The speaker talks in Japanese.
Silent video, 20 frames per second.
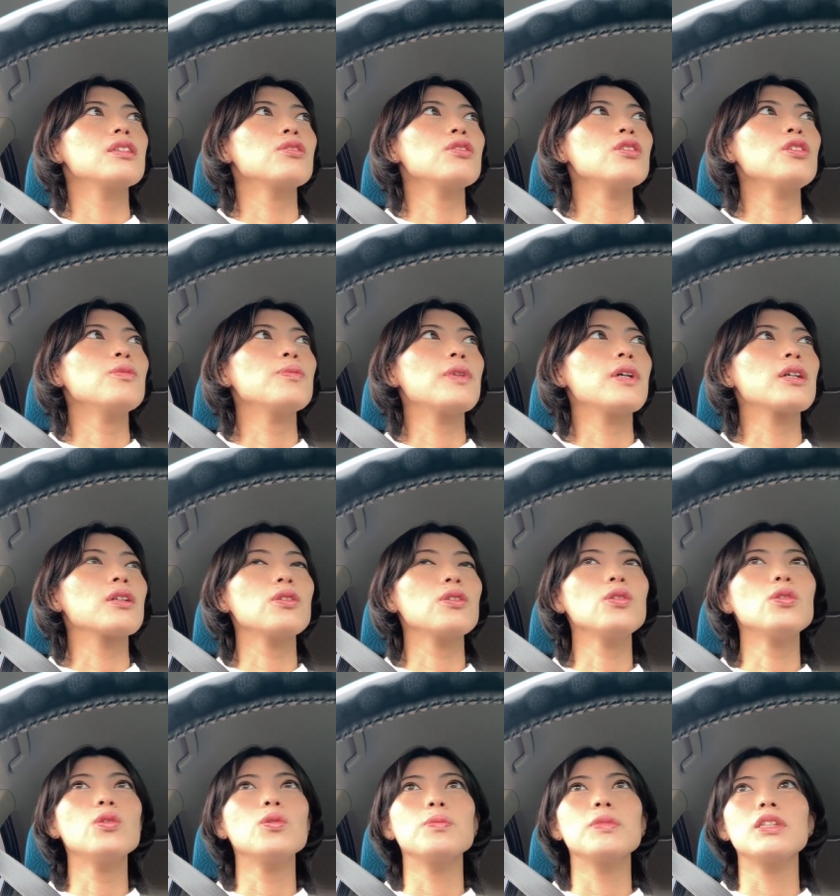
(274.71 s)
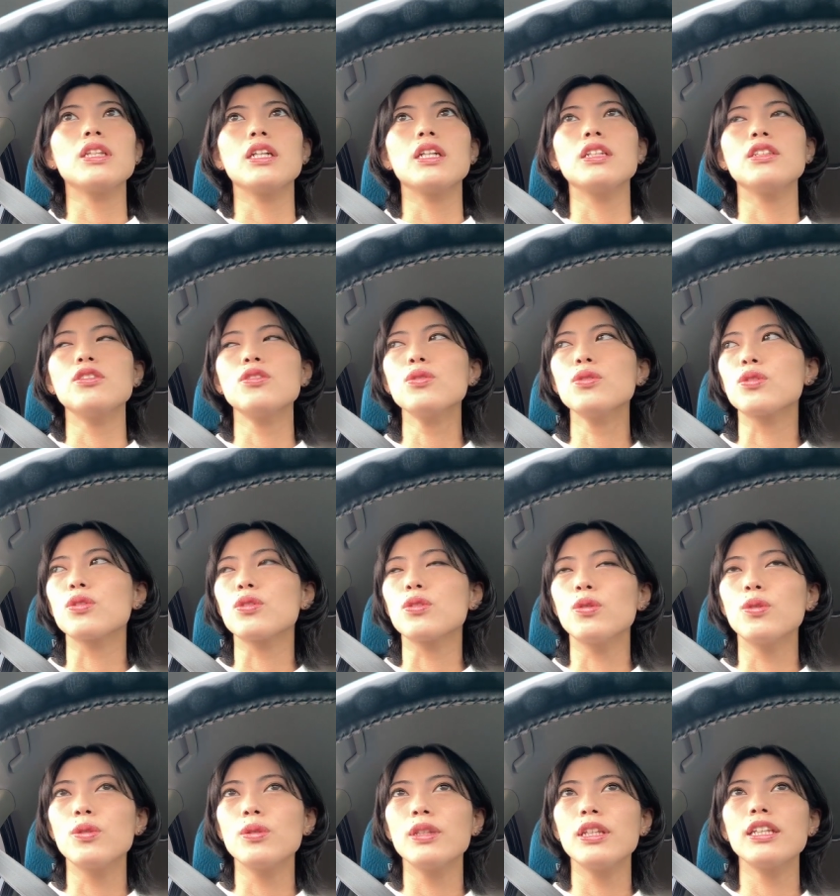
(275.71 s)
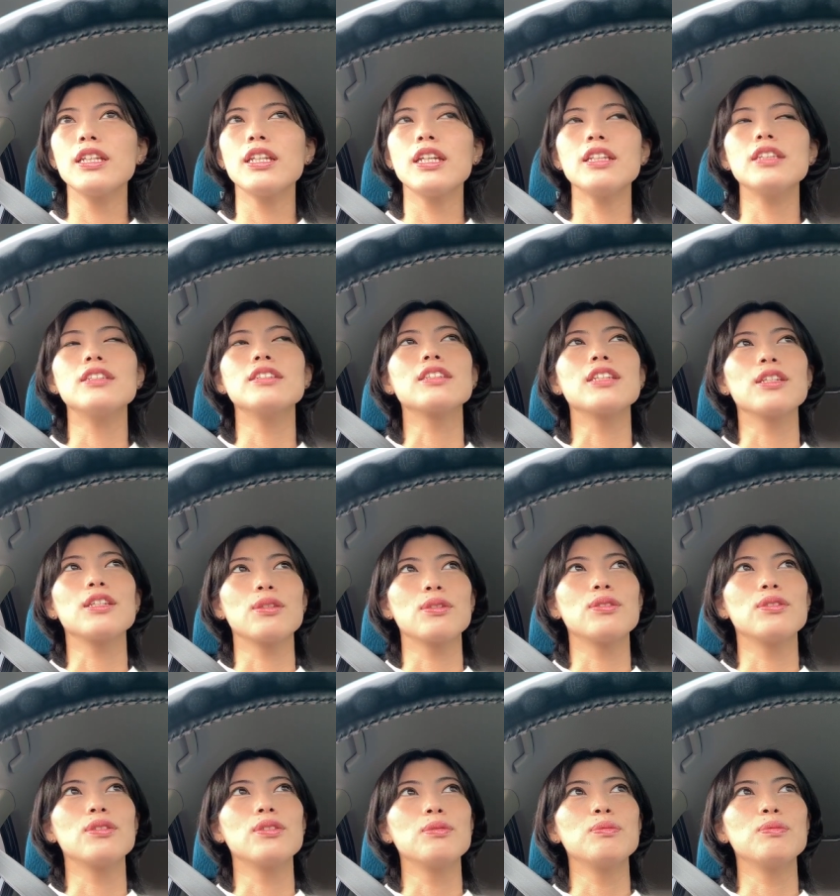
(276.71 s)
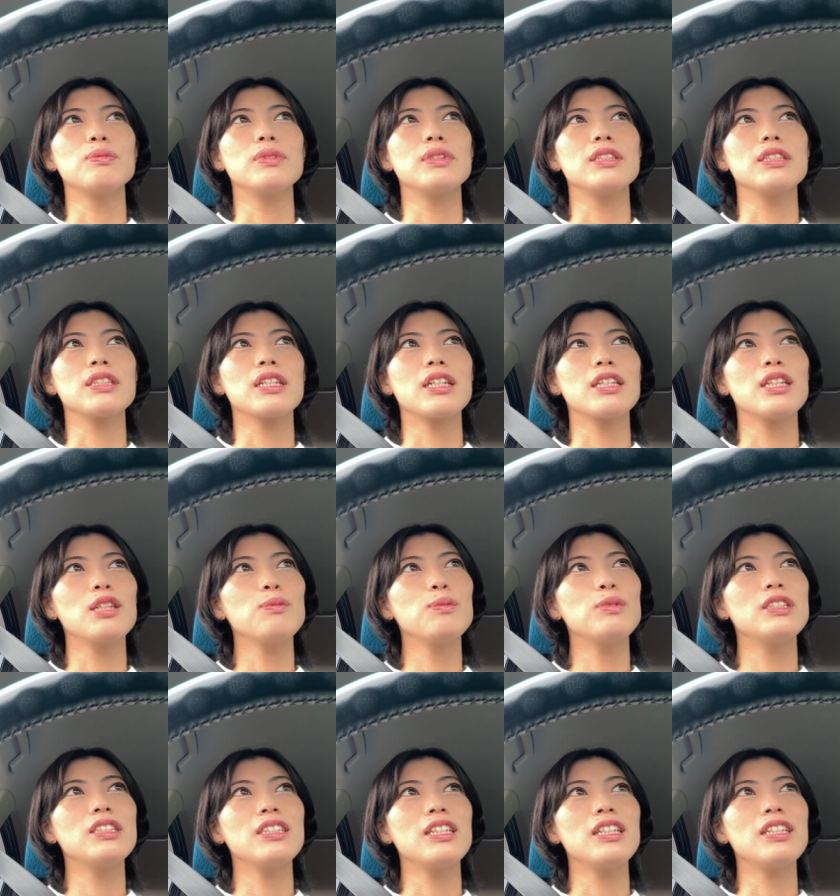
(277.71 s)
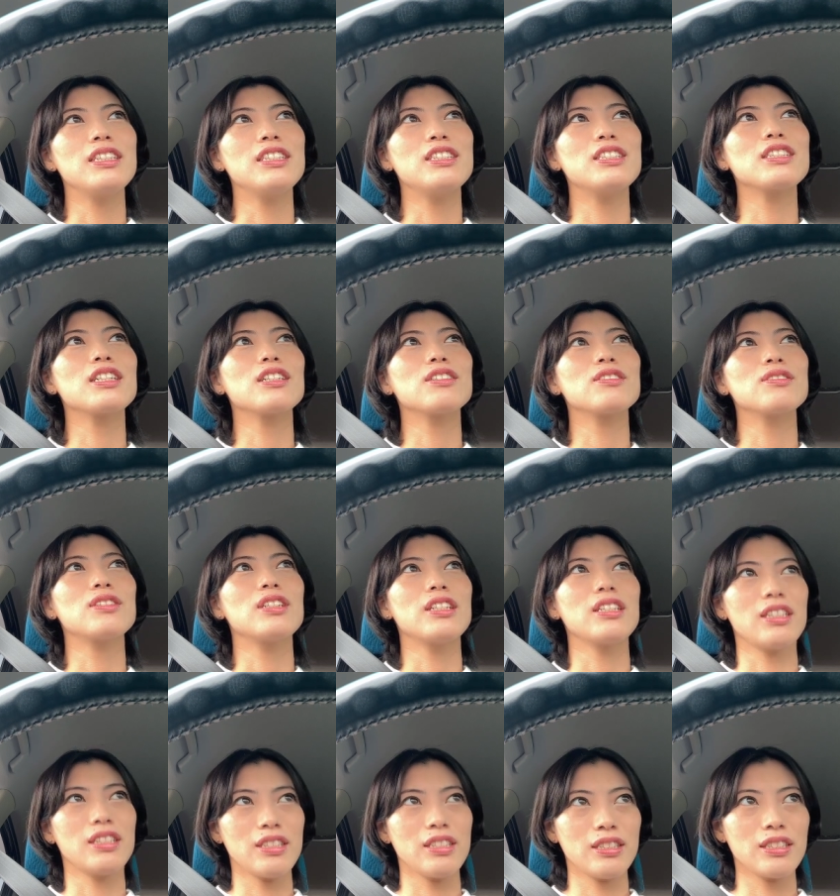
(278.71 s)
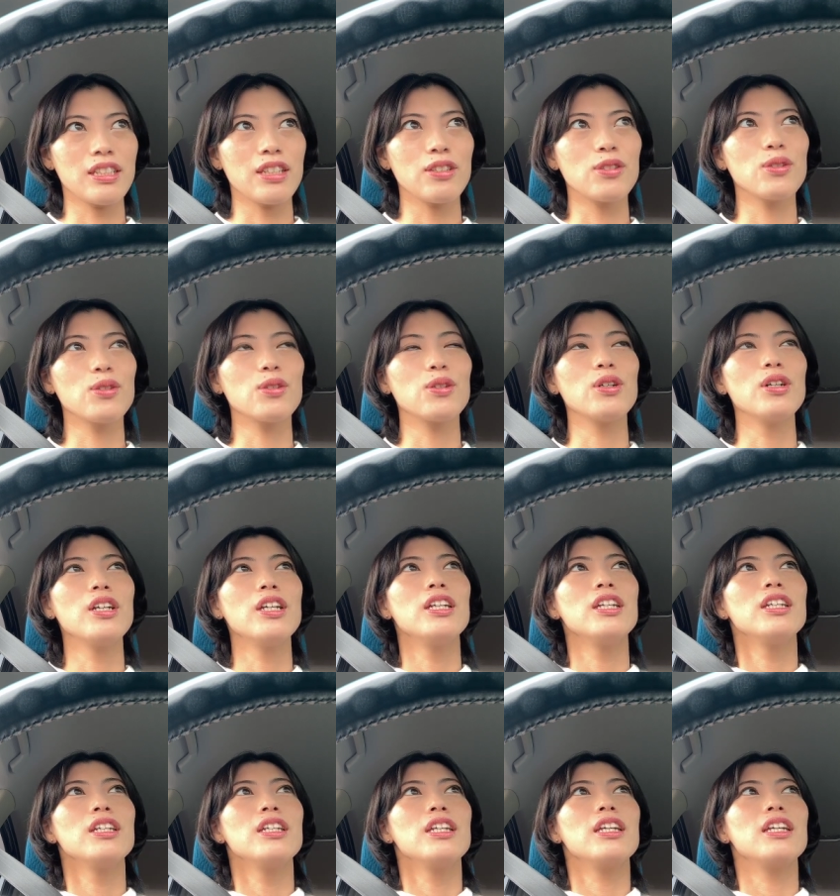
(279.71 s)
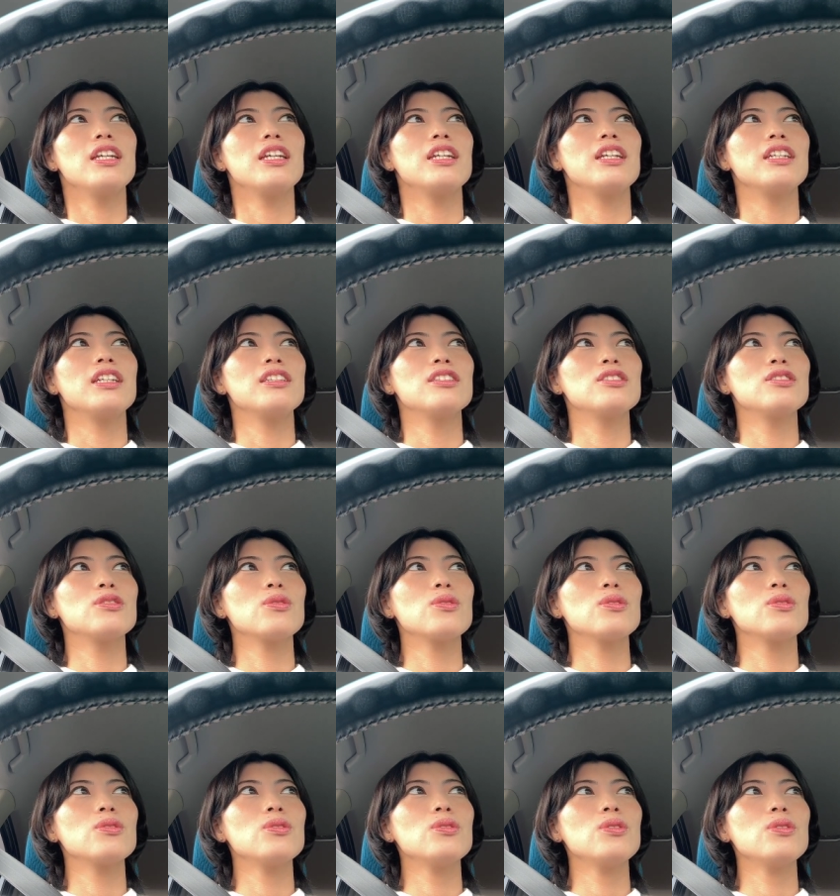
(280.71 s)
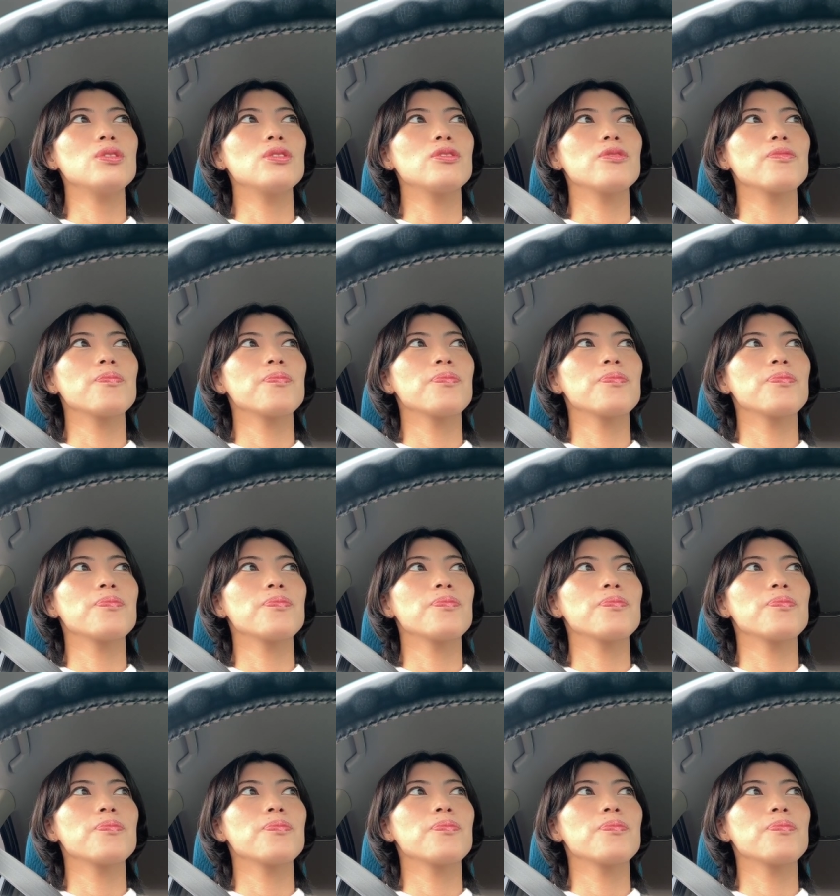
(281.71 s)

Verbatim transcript: 例えば今日みたいにちょっと遠出なんですけど片道ね2時間ぐらいなんですけど、えー、その